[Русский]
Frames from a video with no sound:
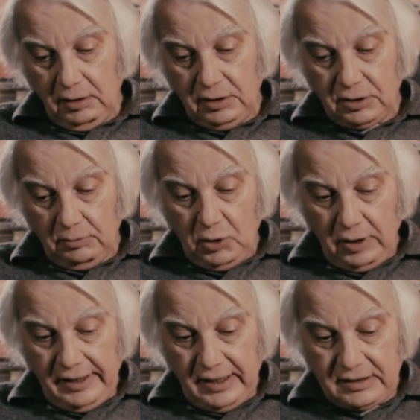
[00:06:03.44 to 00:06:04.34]
и что
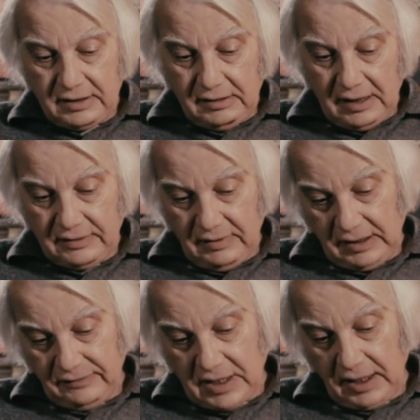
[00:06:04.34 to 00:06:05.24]
много есть на
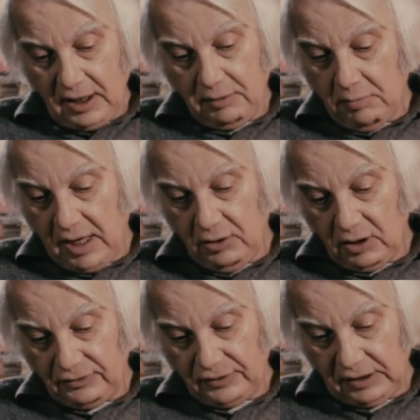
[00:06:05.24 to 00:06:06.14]
свете всяких
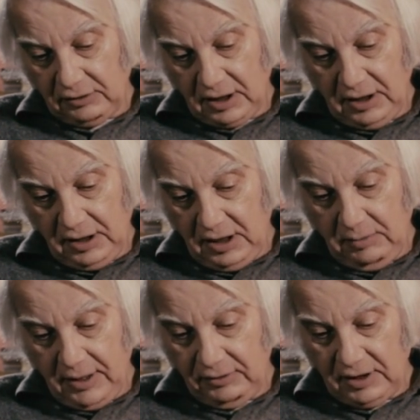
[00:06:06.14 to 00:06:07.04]
майоров, которые не
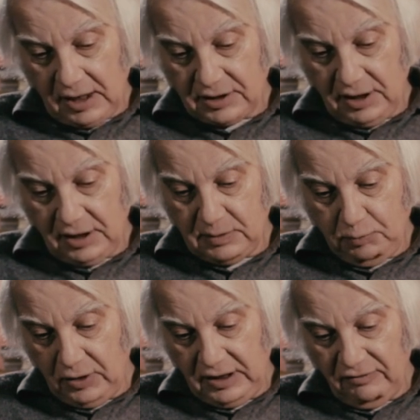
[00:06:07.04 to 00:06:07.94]
имеют даже и
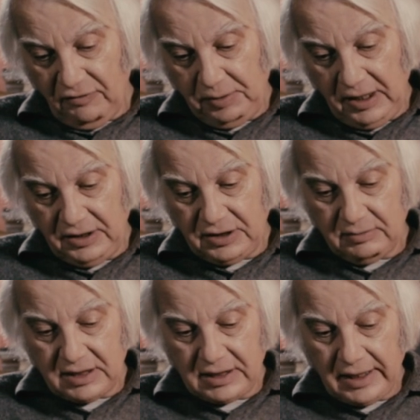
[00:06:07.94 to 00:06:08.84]
исподнего в
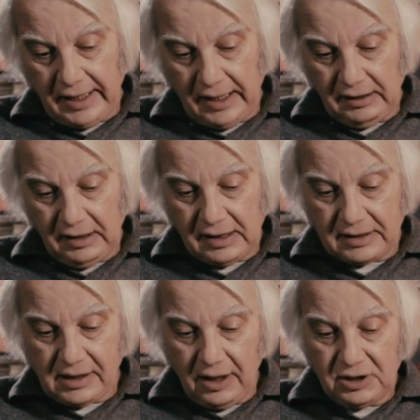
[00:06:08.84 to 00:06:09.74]
приличном состоянии и
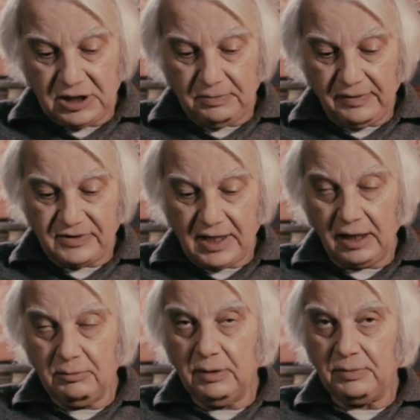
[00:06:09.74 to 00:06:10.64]
таскаются по
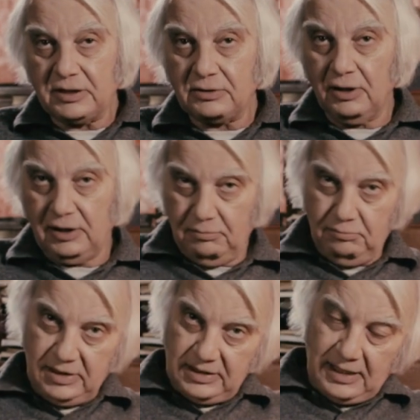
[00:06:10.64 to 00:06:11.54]
всяким
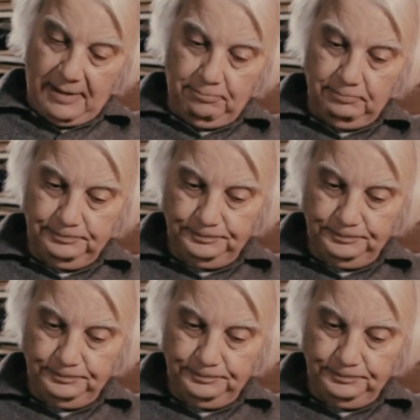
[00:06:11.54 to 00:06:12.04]
непристойным местам.